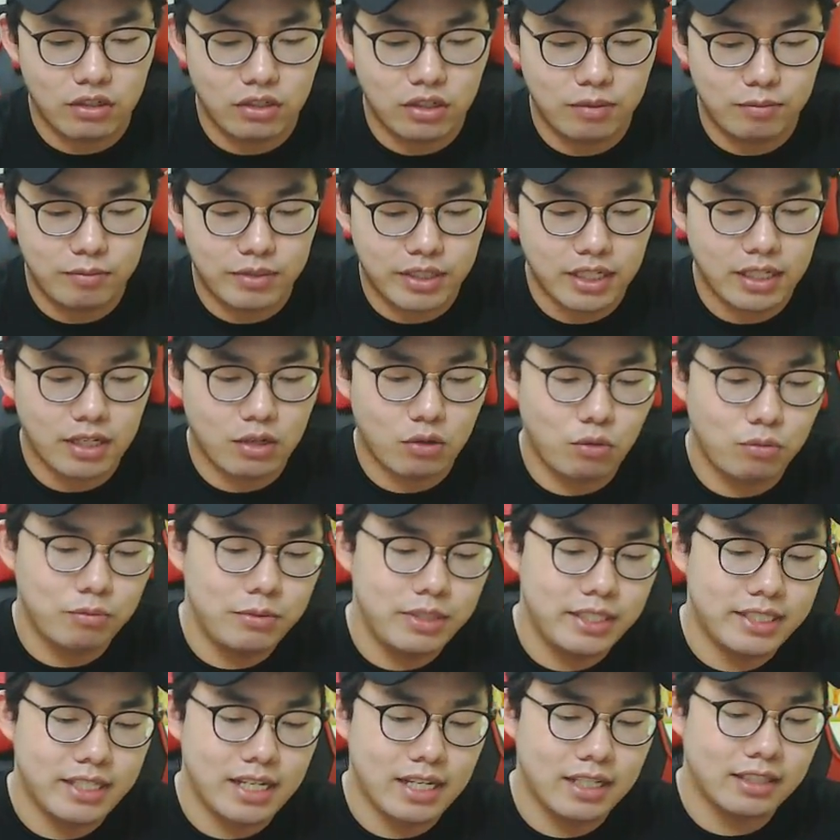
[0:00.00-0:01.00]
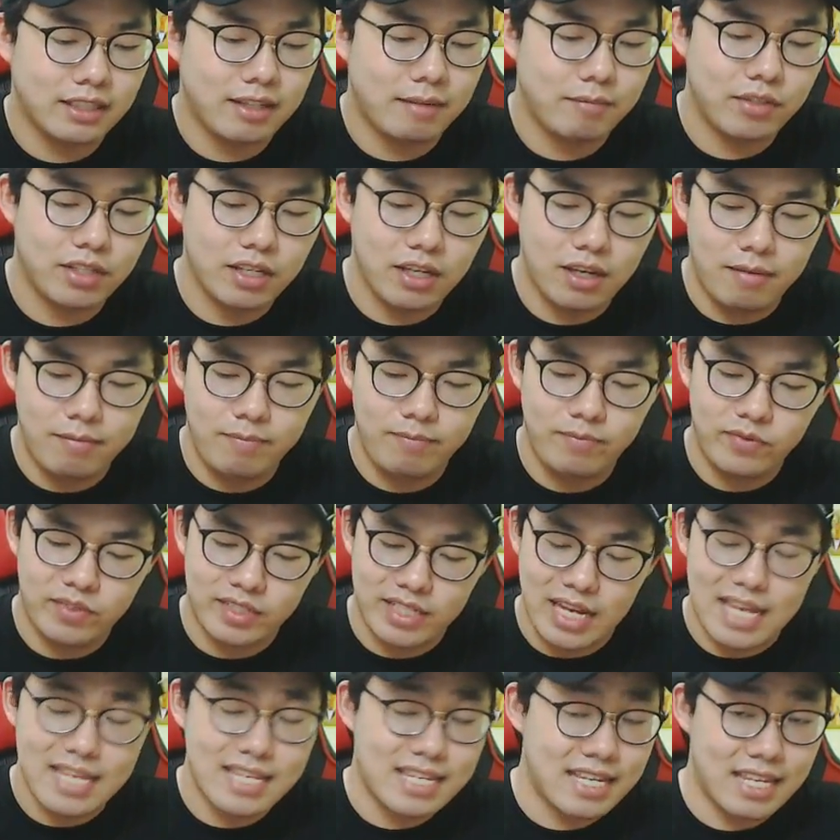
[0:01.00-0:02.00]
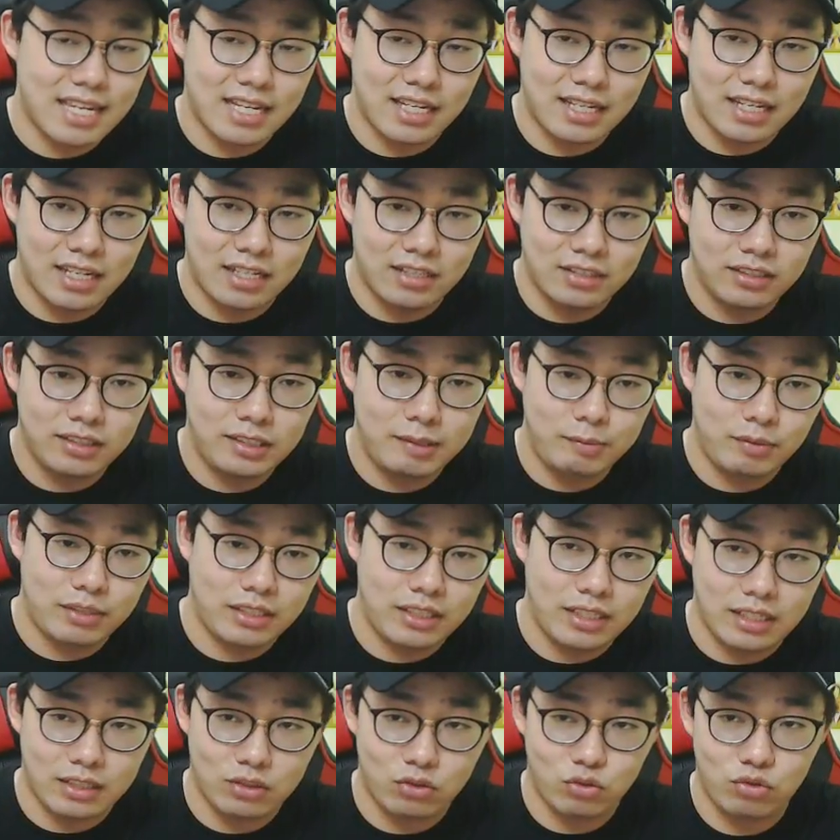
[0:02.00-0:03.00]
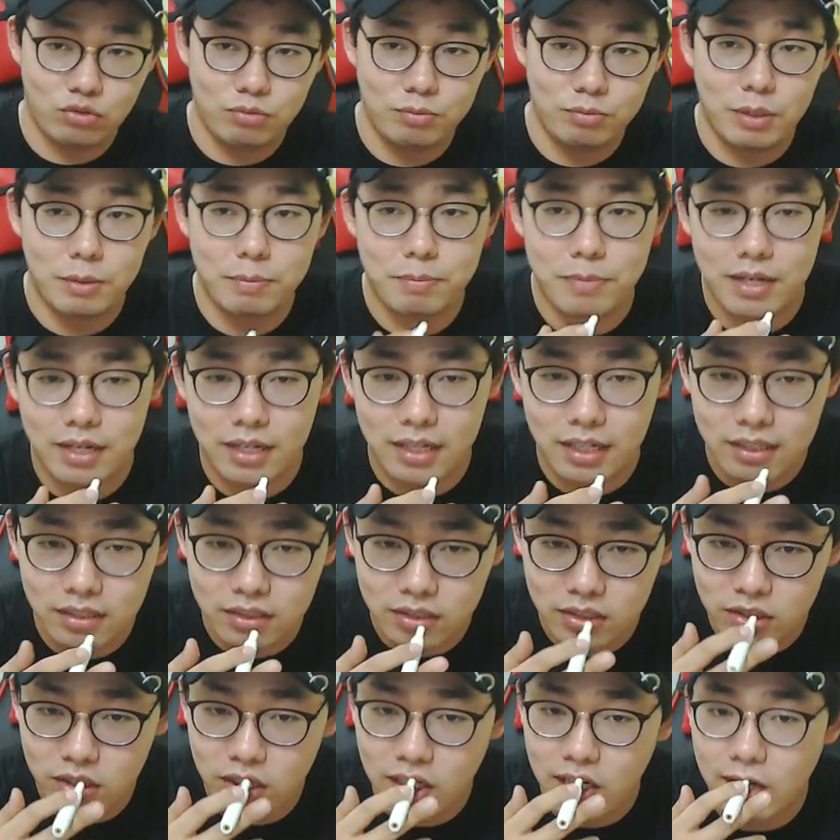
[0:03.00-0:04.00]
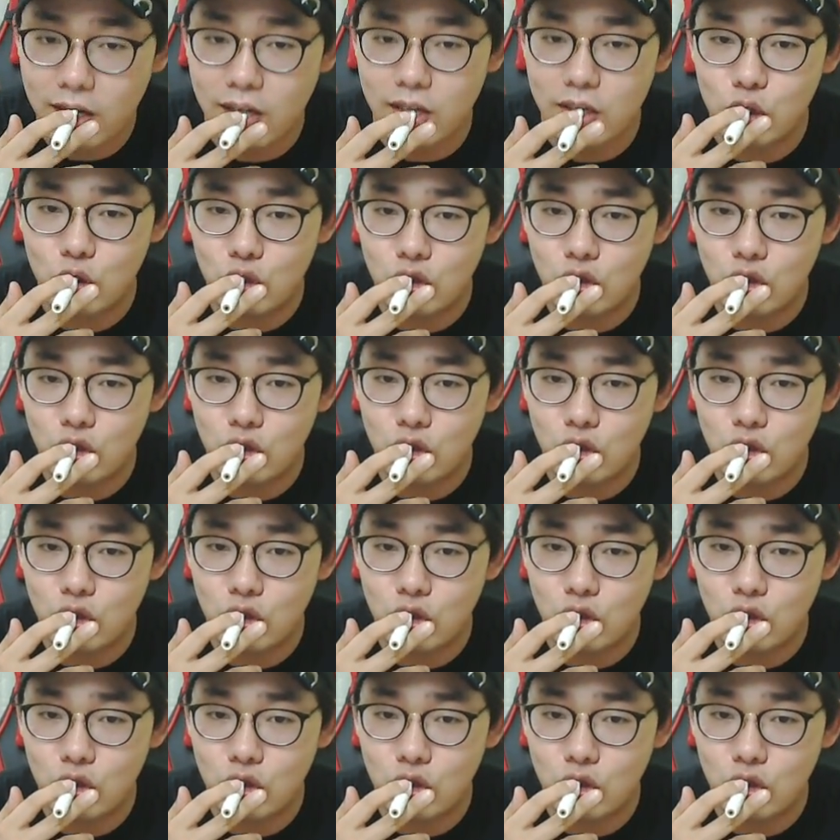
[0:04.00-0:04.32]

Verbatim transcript: 그럼 제가 고민 상담 겸 잔잔하게 형님들이랑 술 먹방 가는 거니까